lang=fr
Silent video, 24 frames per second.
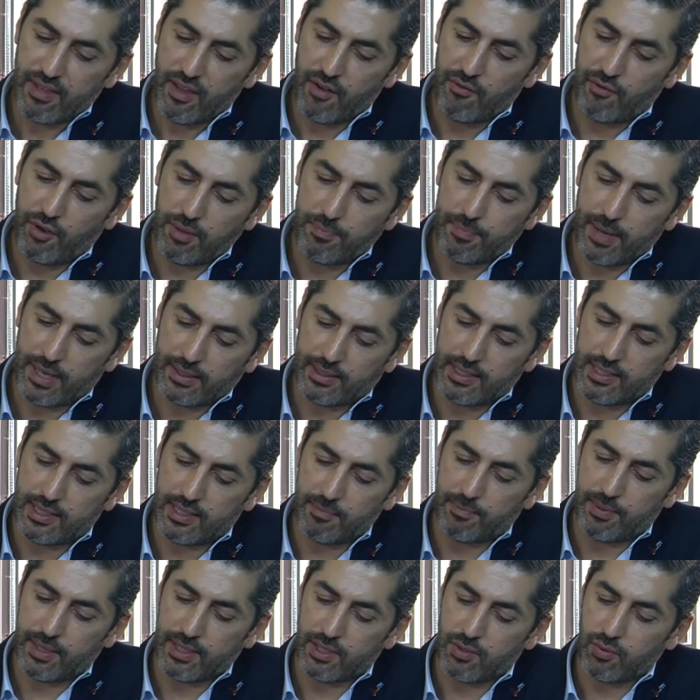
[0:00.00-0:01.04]
votre
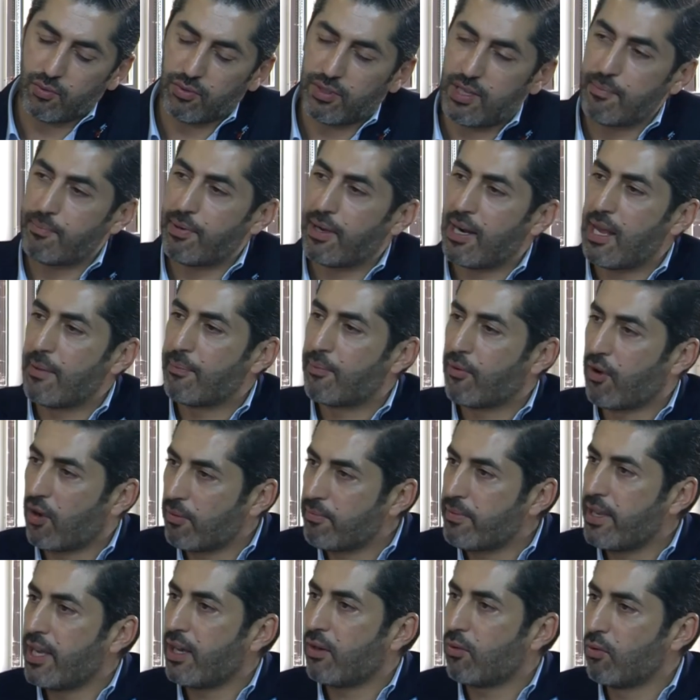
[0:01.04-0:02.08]
participation n'est pas la
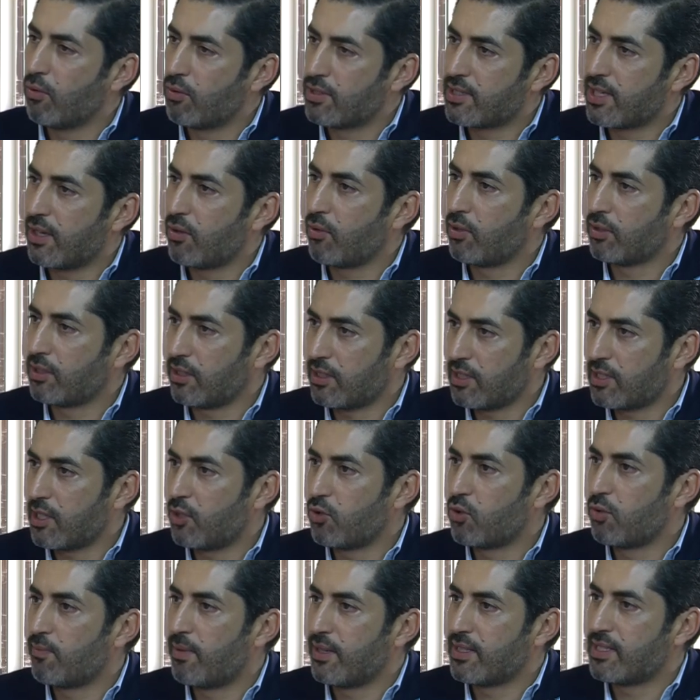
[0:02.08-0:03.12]
première au Salon international
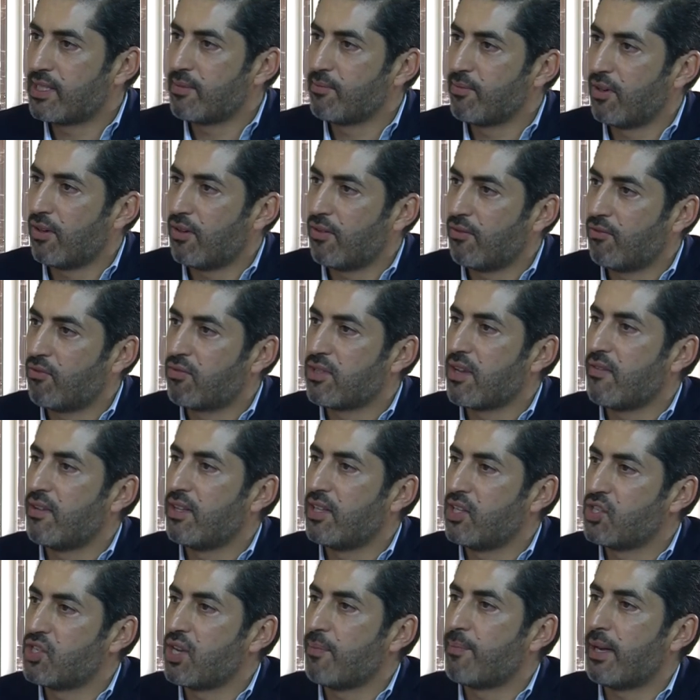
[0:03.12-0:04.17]
du bâtiment. Vous avez
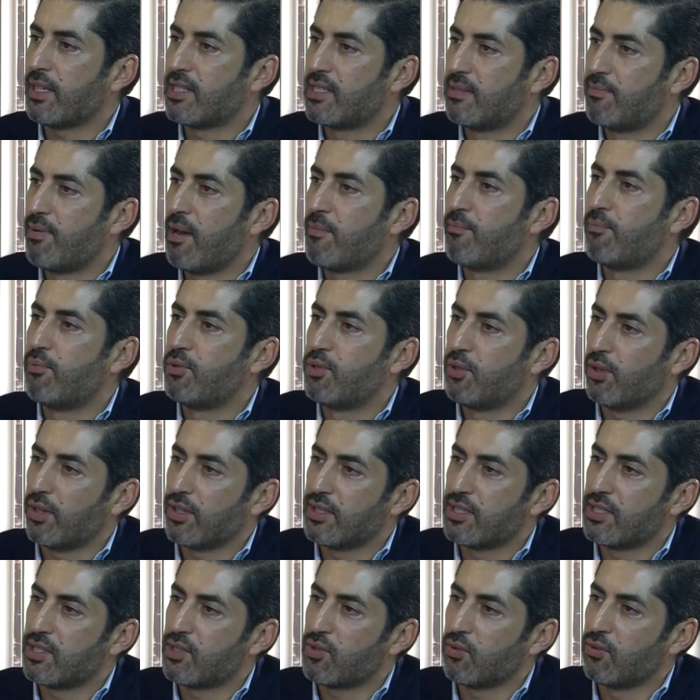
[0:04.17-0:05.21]
déjà participé à plusieurs
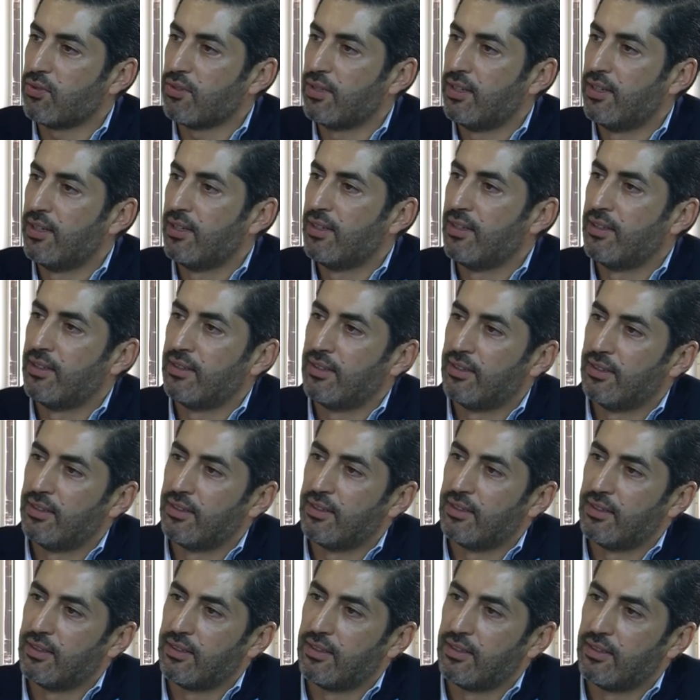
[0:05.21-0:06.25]
éditions. Oui,
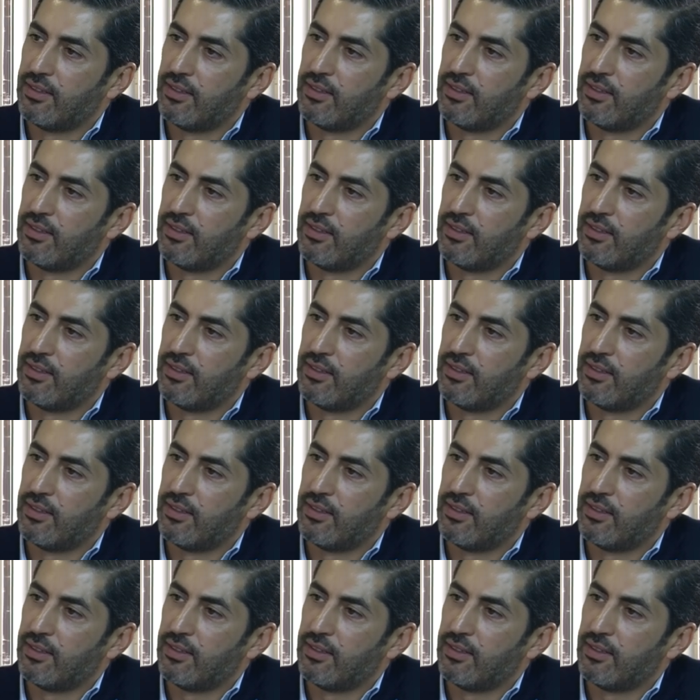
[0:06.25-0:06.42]
c'est la